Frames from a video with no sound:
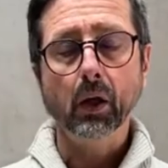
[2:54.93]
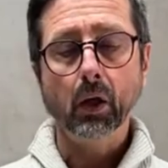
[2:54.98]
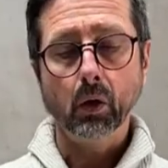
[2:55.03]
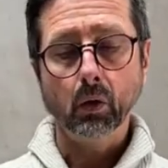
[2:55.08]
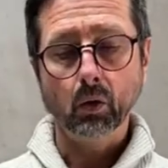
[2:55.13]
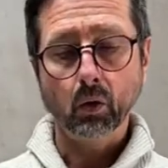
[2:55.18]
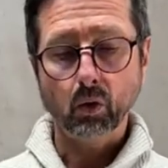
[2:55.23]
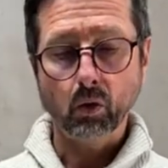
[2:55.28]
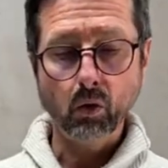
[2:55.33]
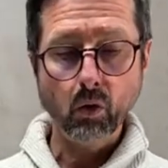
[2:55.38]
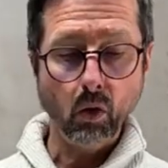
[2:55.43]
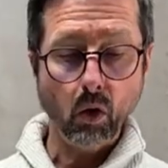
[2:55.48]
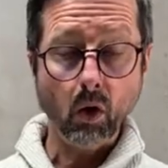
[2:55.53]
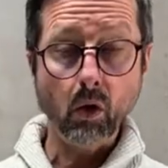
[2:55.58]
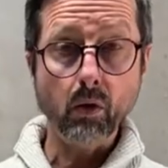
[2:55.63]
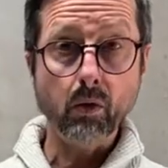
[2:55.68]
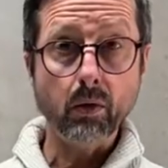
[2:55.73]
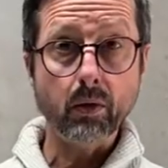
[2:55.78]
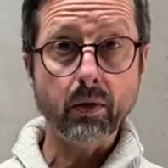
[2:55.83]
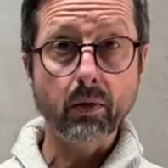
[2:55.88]
Donc le
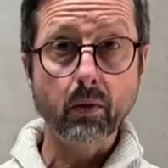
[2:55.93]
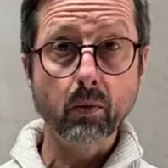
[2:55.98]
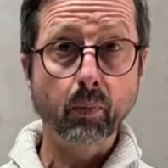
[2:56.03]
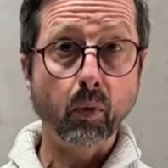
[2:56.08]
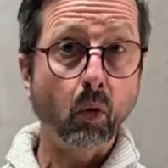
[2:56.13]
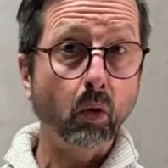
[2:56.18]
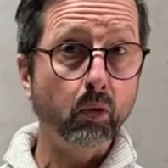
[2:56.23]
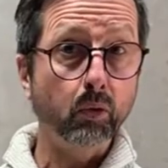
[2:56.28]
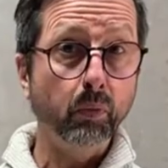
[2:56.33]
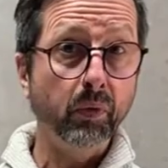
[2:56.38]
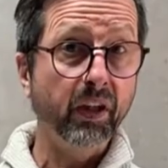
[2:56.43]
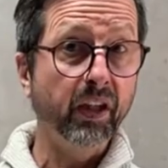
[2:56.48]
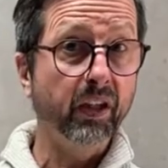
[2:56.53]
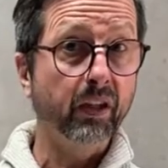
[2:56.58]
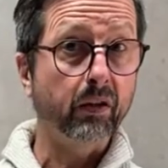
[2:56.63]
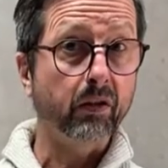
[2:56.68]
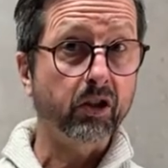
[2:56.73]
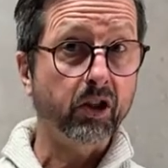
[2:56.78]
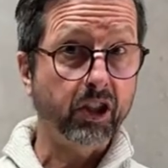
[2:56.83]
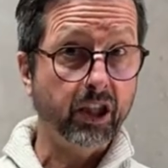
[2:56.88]
rôle de ce produit
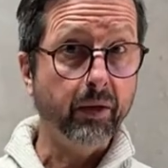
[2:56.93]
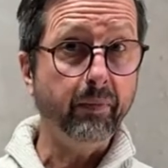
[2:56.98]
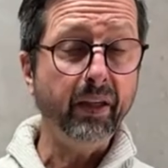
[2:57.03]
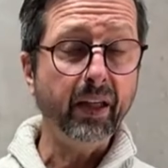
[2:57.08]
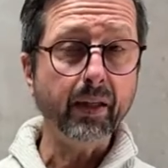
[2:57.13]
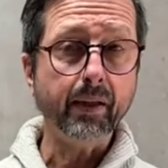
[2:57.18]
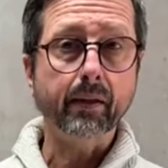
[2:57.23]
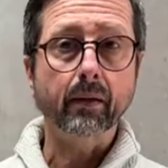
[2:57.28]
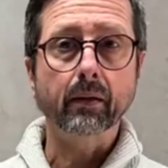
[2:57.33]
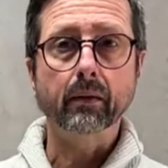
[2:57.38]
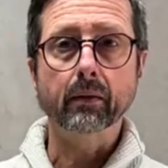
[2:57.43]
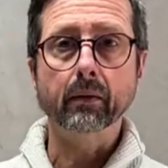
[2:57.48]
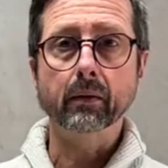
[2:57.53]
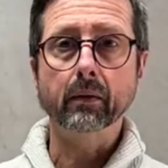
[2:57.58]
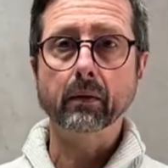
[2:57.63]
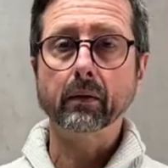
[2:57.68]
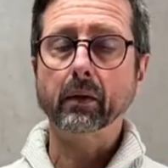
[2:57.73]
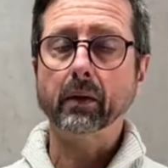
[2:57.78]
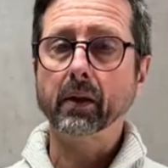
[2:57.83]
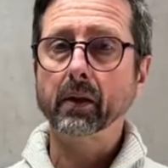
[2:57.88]
chimique
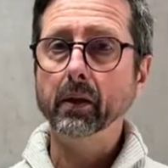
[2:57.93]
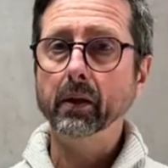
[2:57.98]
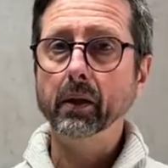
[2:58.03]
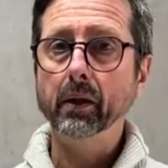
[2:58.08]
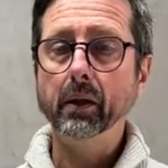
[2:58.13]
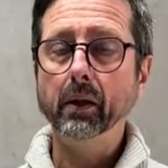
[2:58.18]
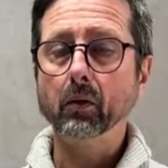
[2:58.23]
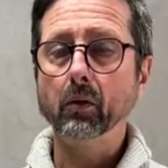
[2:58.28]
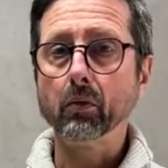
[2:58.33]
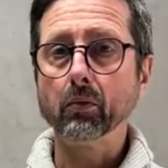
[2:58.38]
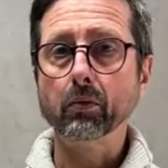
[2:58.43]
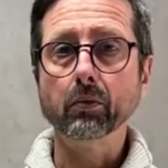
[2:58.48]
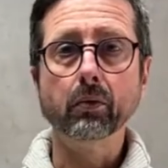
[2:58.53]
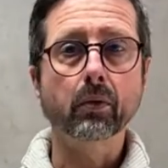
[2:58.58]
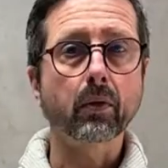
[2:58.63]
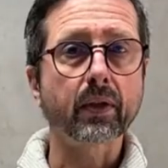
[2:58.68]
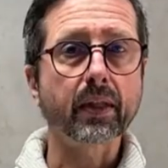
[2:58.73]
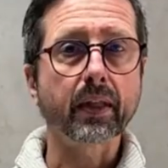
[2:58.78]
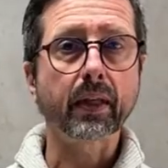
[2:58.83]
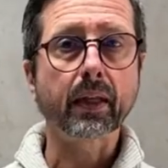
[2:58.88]
euh, qui est contenu
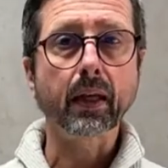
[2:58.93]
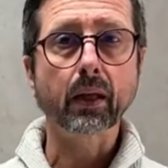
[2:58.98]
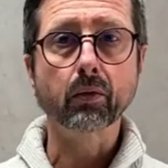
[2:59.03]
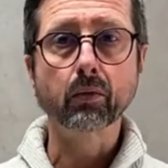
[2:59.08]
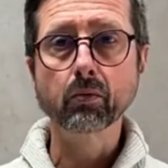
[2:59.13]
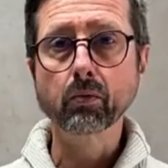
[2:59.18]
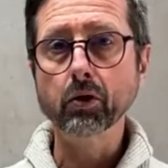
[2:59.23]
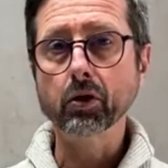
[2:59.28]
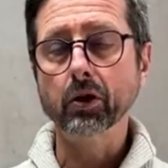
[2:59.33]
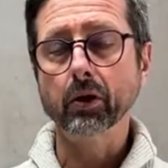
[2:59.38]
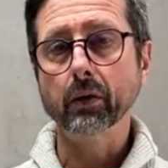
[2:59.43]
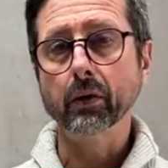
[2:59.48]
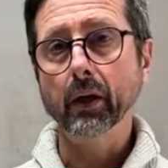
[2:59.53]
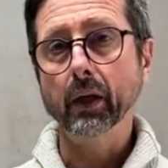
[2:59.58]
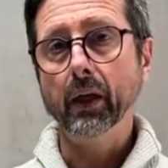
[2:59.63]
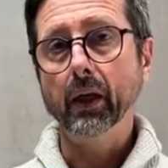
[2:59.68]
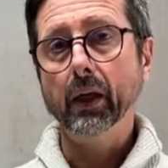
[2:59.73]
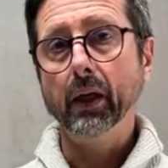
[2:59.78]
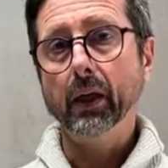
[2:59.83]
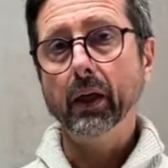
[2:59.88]
dans ces cartouches
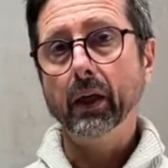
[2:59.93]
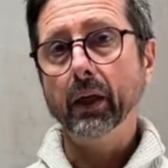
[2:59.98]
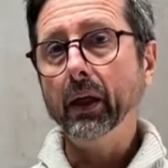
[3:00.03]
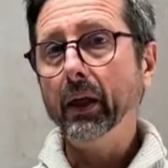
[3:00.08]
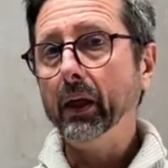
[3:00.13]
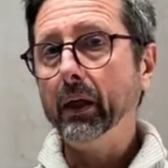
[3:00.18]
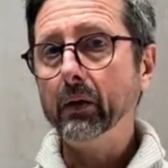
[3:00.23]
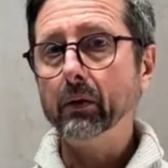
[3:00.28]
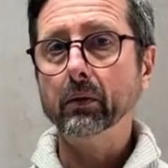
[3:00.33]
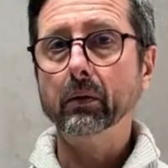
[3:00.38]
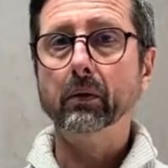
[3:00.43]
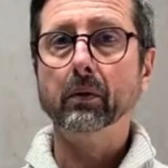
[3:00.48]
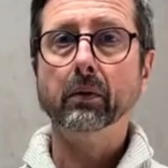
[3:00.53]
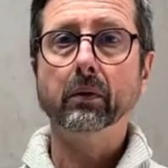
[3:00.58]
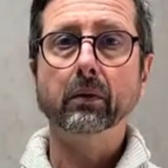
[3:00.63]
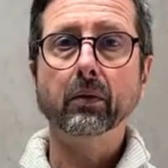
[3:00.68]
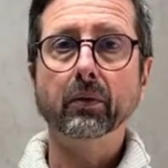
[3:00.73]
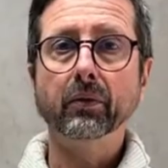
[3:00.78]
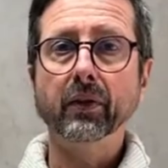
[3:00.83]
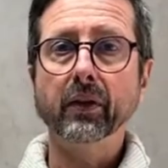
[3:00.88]
est euh,
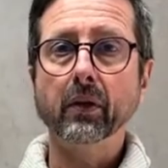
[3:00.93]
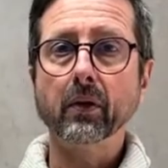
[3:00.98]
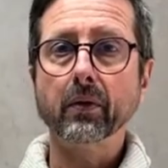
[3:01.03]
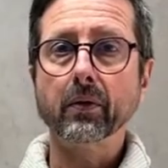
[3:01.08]
de faire en